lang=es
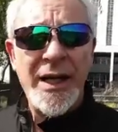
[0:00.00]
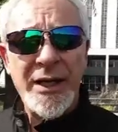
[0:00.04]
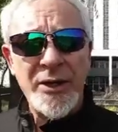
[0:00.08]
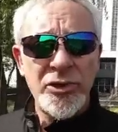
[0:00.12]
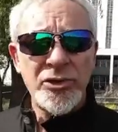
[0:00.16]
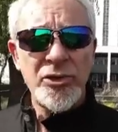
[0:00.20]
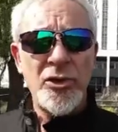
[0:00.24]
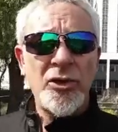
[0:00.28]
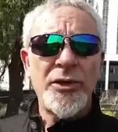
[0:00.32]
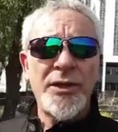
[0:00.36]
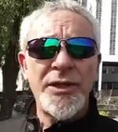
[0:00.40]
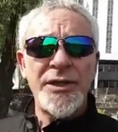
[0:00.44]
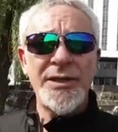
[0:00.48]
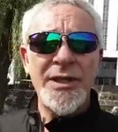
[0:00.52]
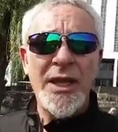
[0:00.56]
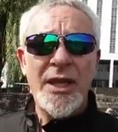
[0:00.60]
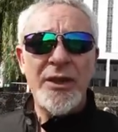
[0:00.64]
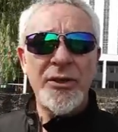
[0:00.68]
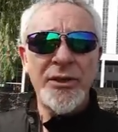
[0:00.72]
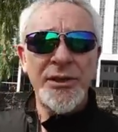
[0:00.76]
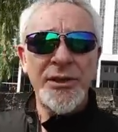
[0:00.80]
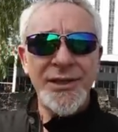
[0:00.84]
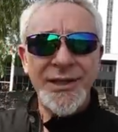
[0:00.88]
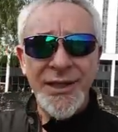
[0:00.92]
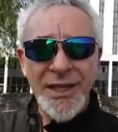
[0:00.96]
a los
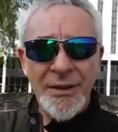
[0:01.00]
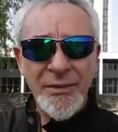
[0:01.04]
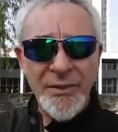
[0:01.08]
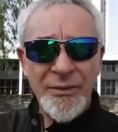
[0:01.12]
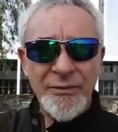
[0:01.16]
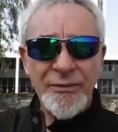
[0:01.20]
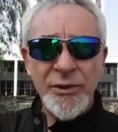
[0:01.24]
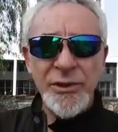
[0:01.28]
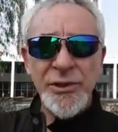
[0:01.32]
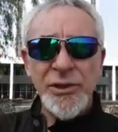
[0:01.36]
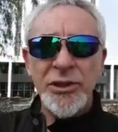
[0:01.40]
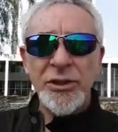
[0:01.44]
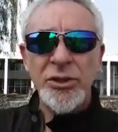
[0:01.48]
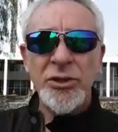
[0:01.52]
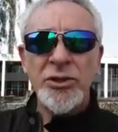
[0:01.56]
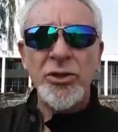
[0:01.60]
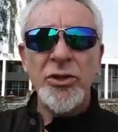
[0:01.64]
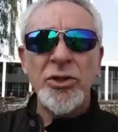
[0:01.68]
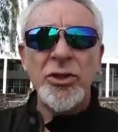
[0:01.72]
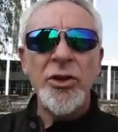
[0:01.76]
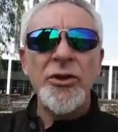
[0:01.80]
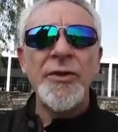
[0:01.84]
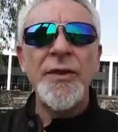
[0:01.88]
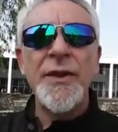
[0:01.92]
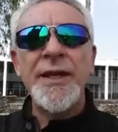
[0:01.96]
conquistadores y también fue el
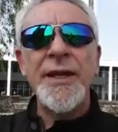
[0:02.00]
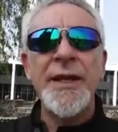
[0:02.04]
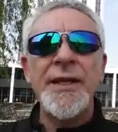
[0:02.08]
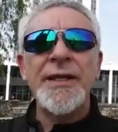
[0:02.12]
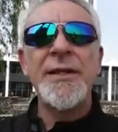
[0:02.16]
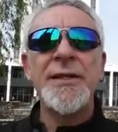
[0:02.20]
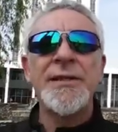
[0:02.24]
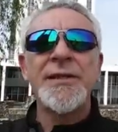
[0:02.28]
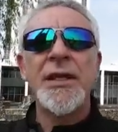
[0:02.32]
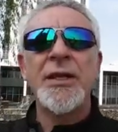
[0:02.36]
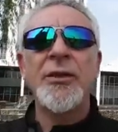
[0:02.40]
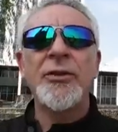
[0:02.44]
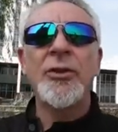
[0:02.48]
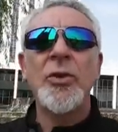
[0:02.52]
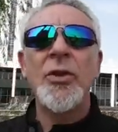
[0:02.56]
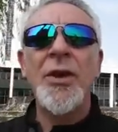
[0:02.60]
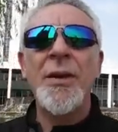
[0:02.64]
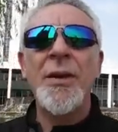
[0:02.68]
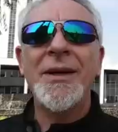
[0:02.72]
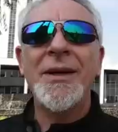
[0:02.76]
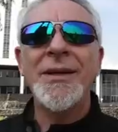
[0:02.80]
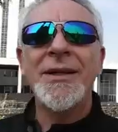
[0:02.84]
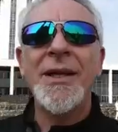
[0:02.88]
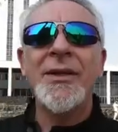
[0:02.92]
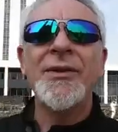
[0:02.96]
sitio donde se
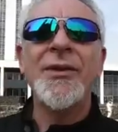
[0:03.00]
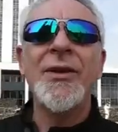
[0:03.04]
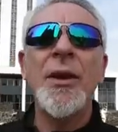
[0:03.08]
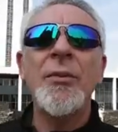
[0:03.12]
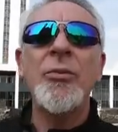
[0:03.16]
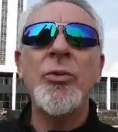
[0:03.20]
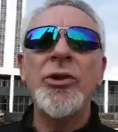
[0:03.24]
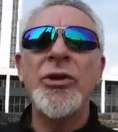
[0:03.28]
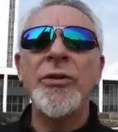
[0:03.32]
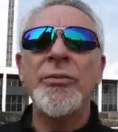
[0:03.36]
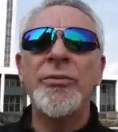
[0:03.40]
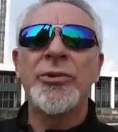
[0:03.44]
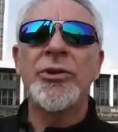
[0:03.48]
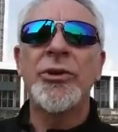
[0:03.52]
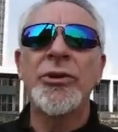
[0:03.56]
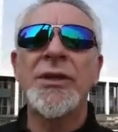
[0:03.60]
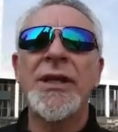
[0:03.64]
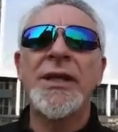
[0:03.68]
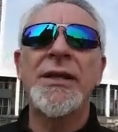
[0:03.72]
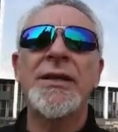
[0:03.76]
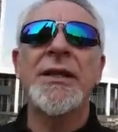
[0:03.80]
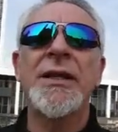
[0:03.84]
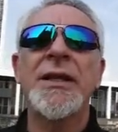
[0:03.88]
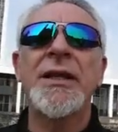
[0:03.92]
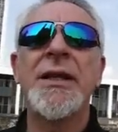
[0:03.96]
una matanza muy
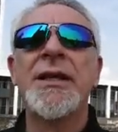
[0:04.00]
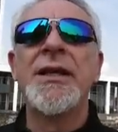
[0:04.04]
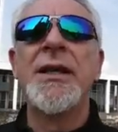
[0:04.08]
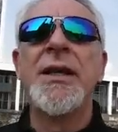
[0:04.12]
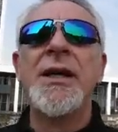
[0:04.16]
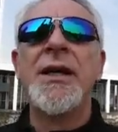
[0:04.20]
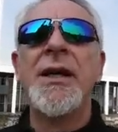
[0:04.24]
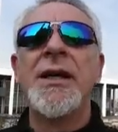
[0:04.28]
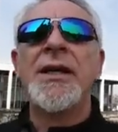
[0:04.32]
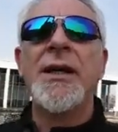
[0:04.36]
importante